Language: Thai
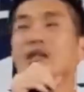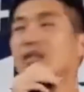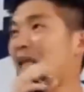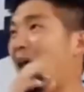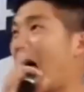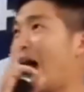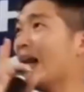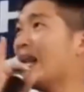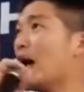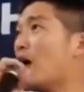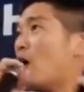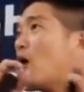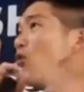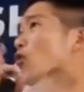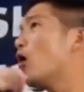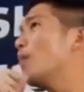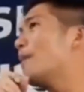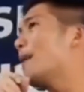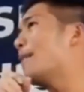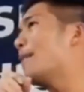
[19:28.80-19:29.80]
ถ้าเราเอา
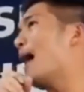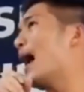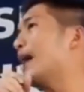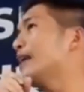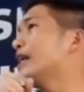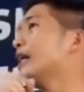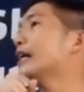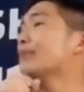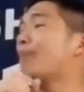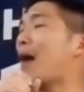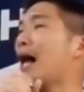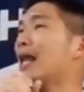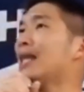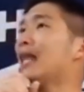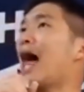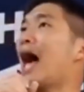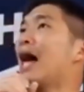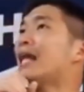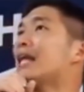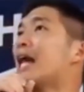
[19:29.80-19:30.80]
งบประมาณ หนึ่งพัน
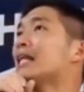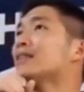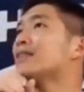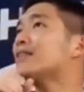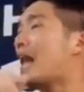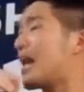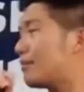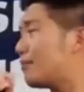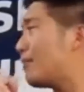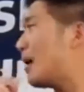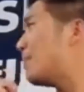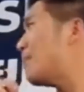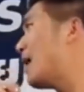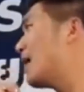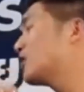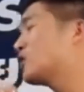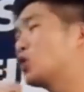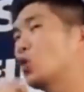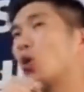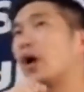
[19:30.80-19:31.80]
ล้านนั้นตัดมาบา
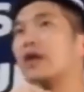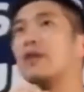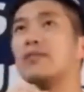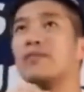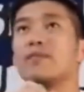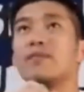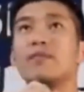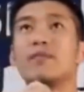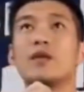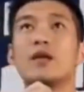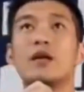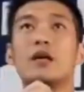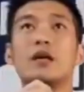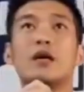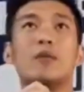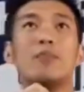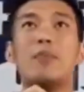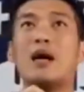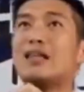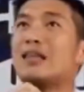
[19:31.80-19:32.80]
งส่วน
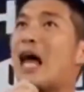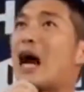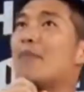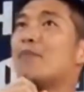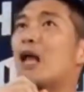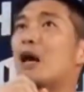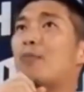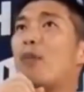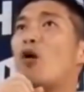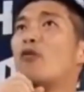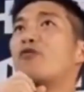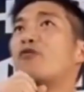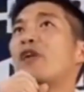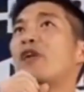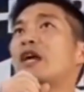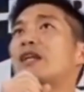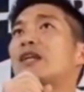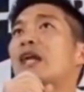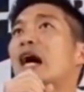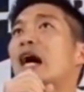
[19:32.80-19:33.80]
มาทำระบบ
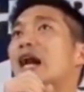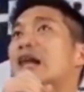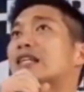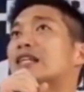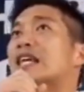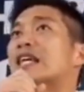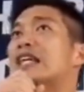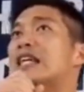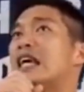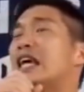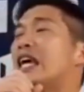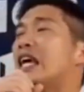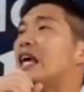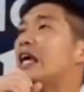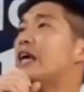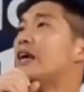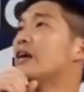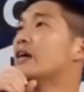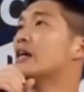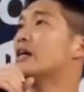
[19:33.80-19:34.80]
ฟีดเดอร์ที่ดี
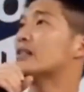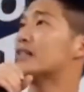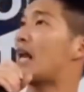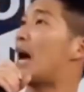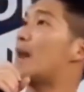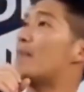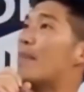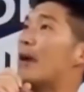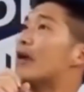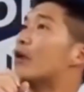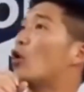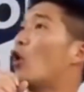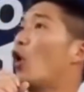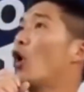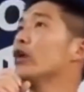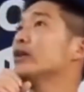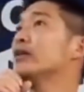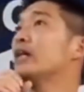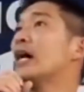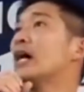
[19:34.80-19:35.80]
ทำให้ค
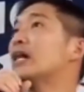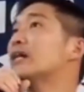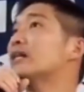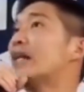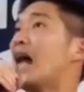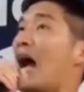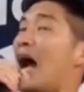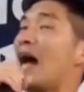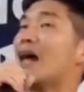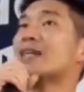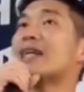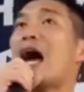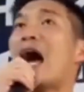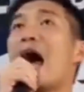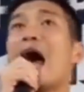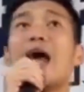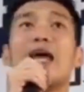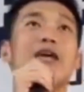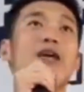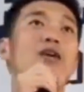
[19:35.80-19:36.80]
นเดินทาง
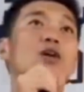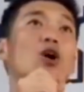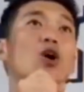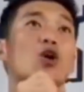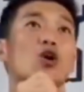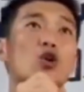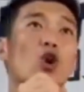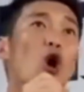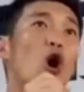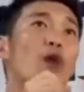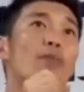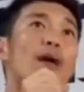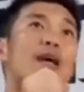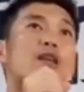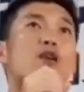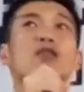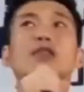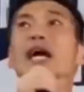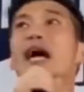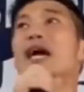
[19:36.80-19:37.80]
ได้โดยไม่
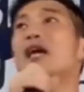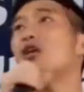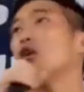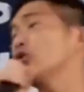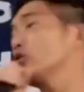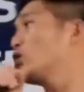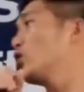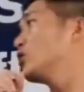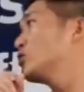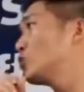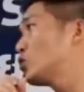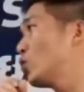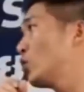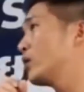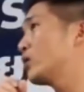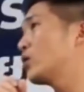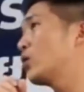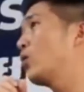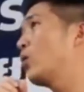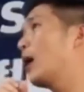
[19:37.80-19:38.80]
ต้องใช้รถยนต์ส่ว
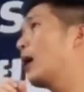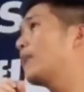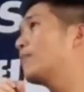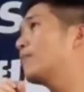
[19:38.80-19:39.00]
นตัว